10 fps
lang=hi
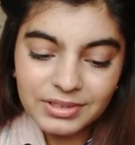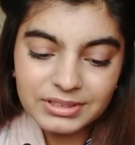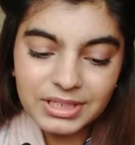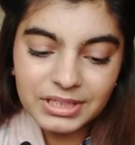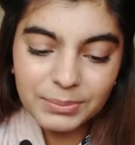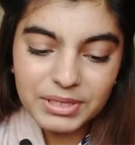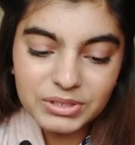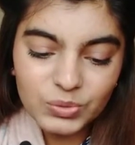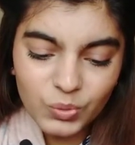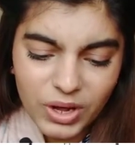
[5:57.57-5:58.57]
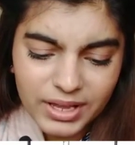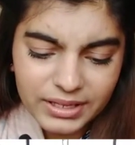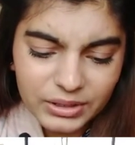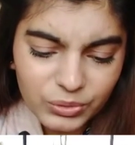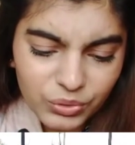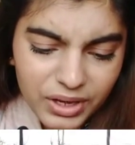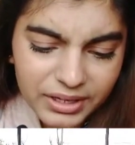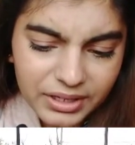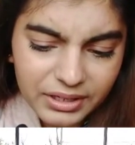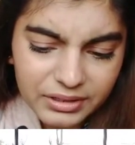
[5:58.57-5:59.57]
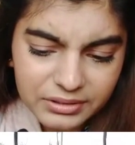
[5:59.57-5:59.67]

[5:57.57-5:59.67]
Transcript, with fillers: अच्छा इनके पास कुआ है ये कुआ है क्या